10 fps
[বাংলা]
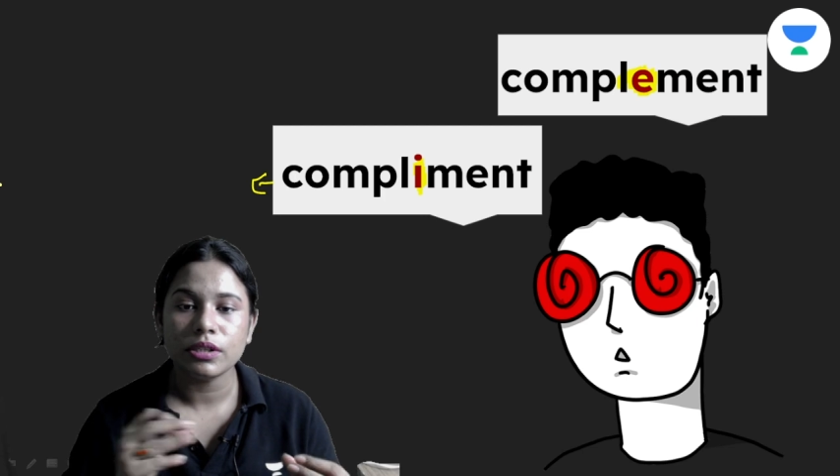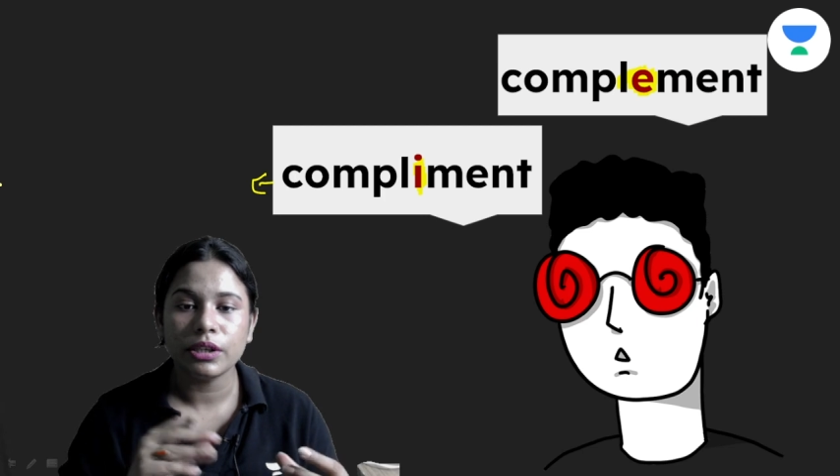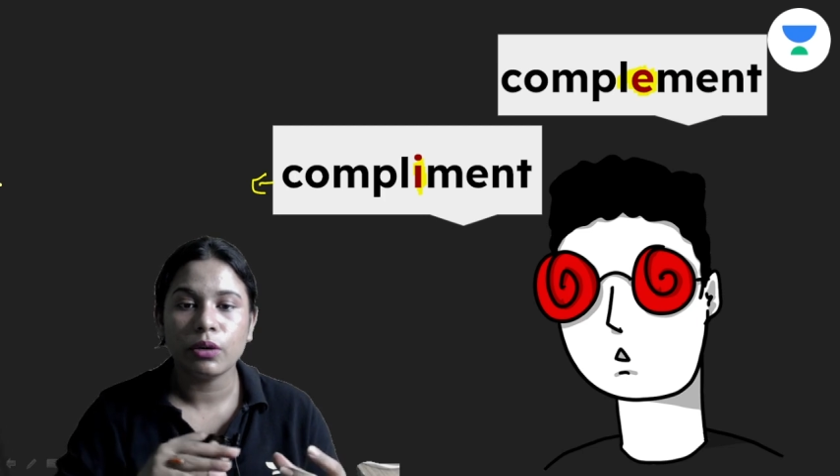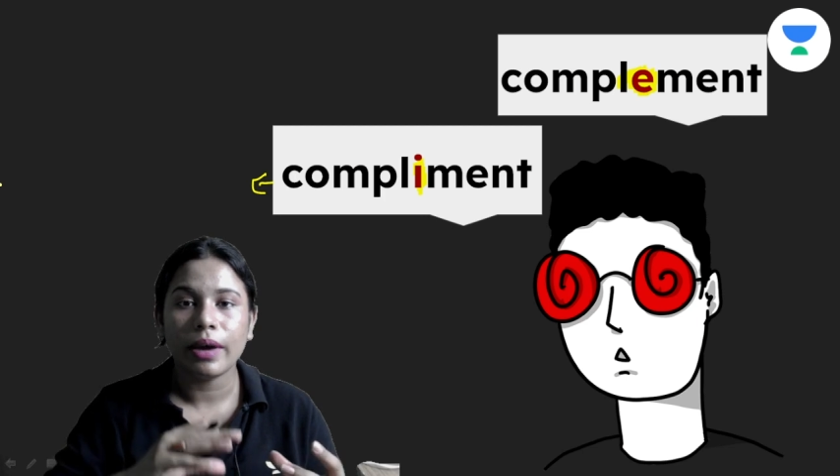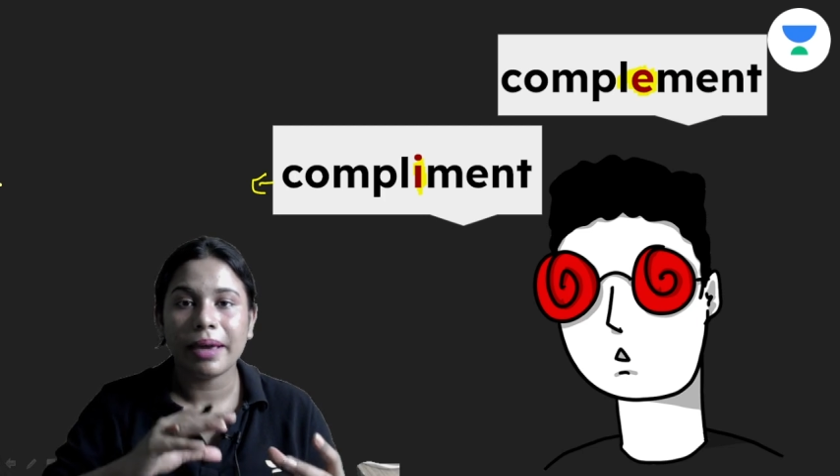
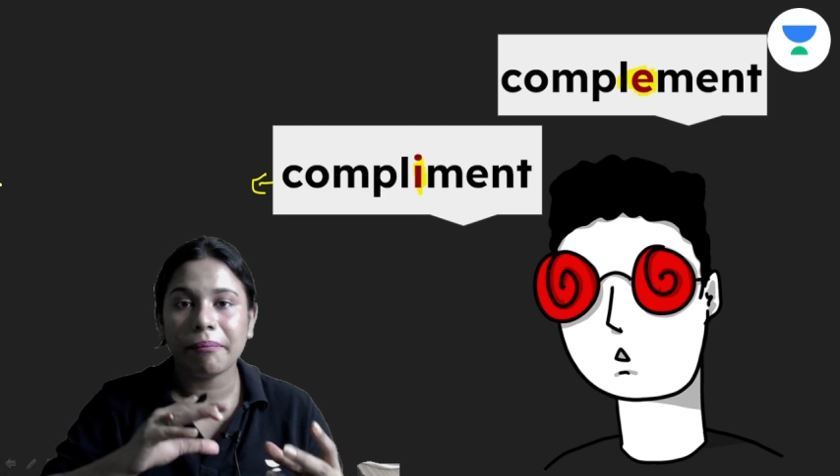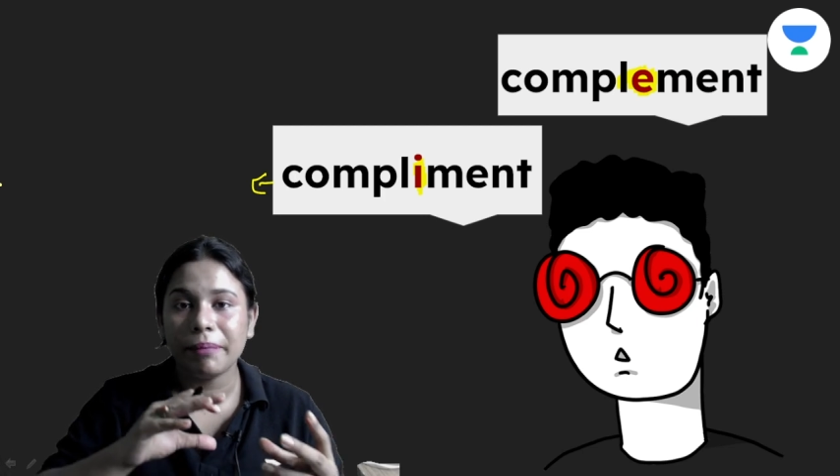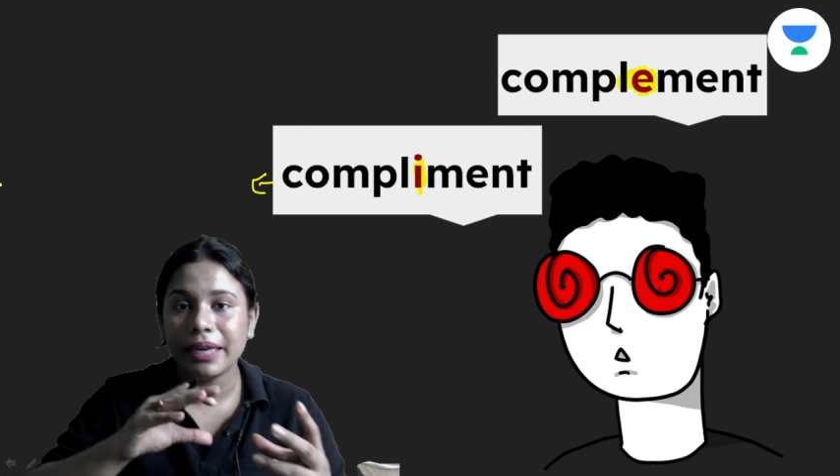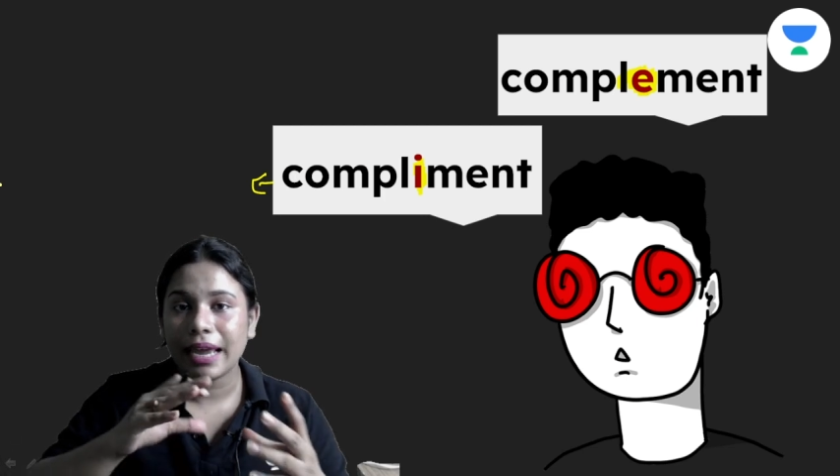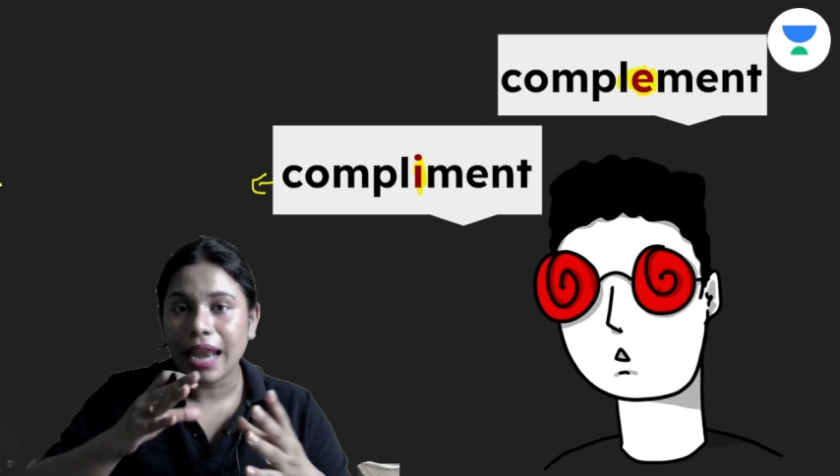সিও এন
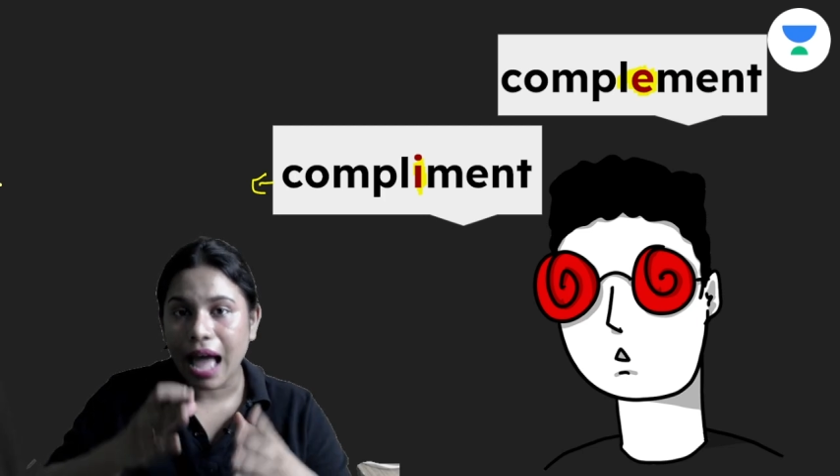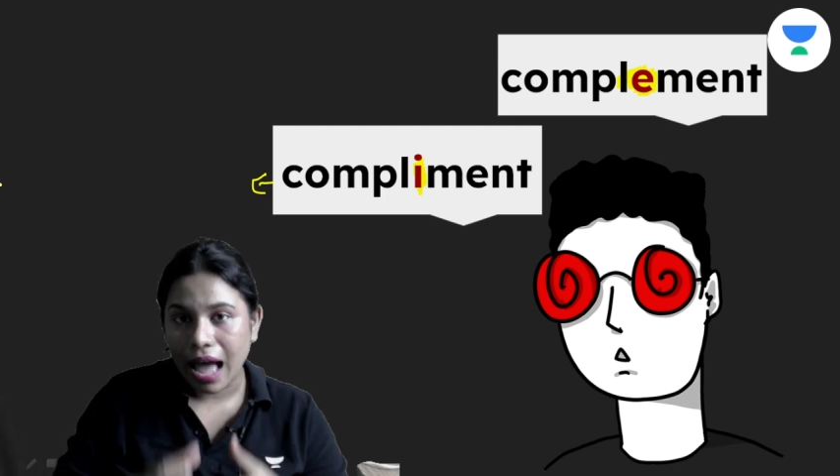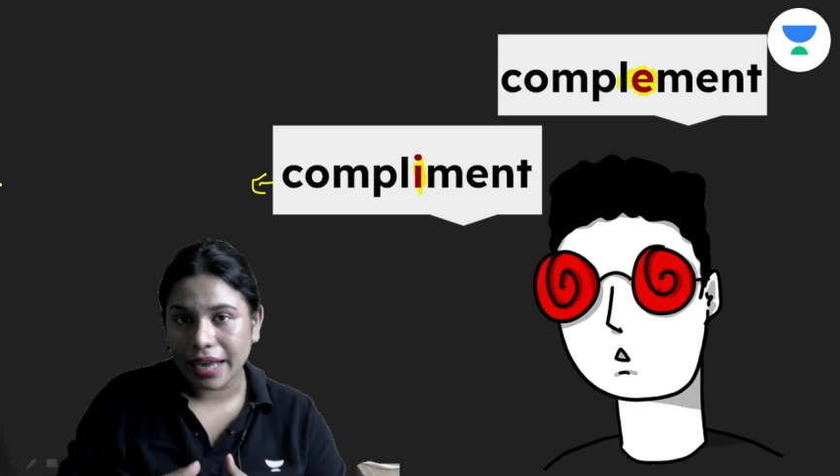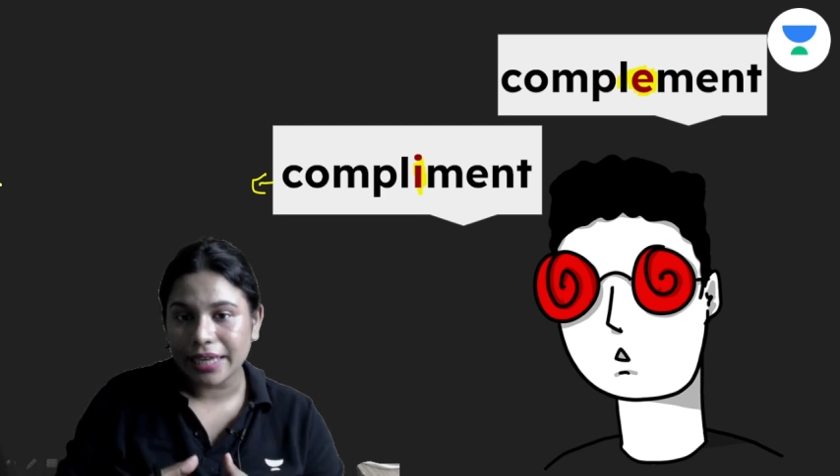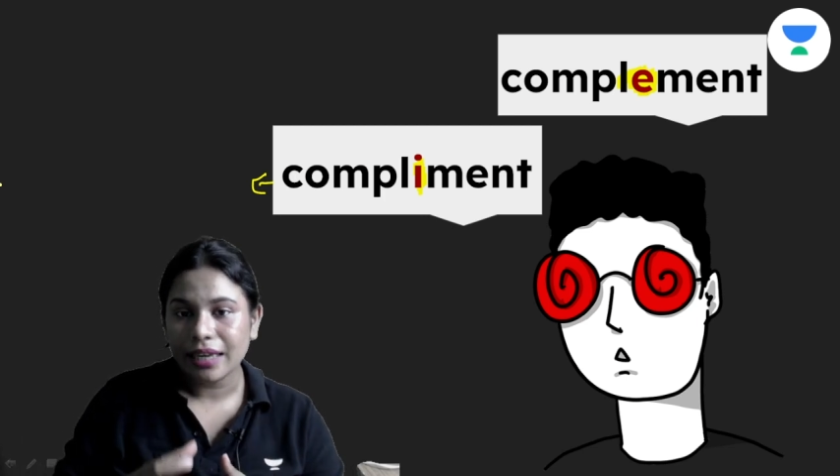পি এল
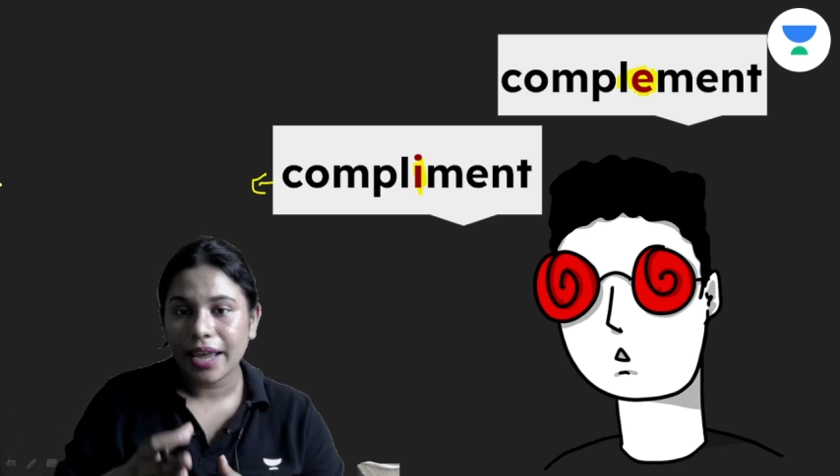আই